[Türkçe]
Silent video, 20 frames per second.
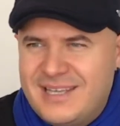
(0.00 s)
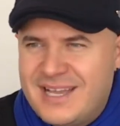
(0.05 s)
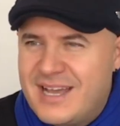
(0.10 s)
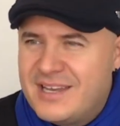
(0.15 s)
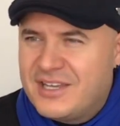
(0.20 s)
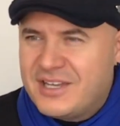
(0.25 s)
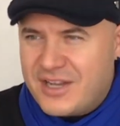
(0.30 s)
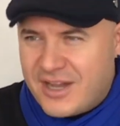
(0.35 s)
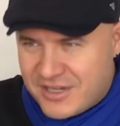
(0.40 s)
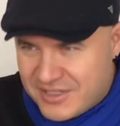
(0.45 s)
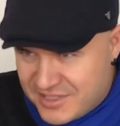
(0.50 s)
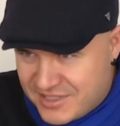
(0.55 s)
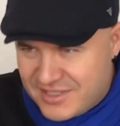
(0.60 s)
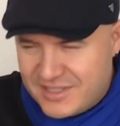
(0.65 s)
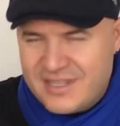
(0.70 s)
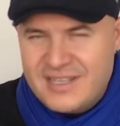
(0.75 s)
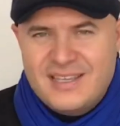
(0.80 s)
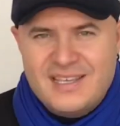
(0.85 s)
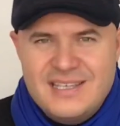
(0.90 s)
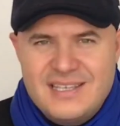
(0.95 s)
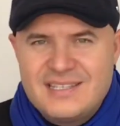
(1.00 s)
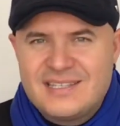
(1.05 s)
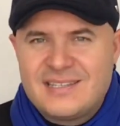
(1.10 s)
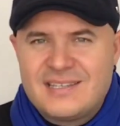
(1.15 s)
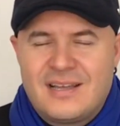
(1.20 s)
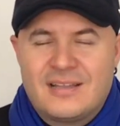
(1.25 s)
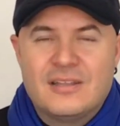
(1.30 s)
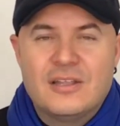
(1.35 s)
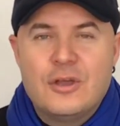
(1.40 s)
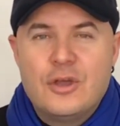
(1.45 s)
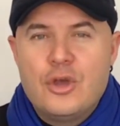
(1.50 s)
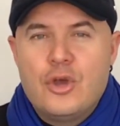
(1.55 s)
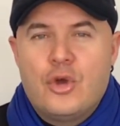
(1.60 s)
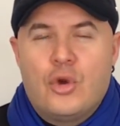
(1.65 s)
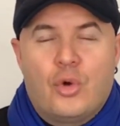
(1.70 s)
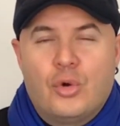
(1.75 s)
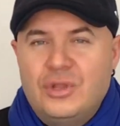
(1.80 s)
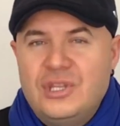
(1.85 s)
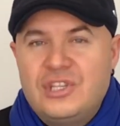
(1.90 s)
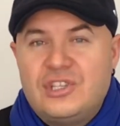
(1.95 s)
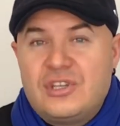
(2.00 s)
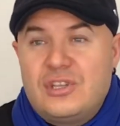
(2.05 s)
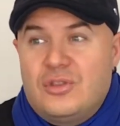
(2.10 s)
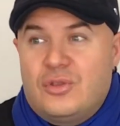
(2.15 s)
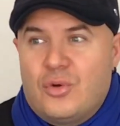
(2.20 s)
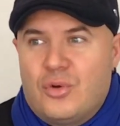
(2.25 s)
Yani karşısındaki insan onun için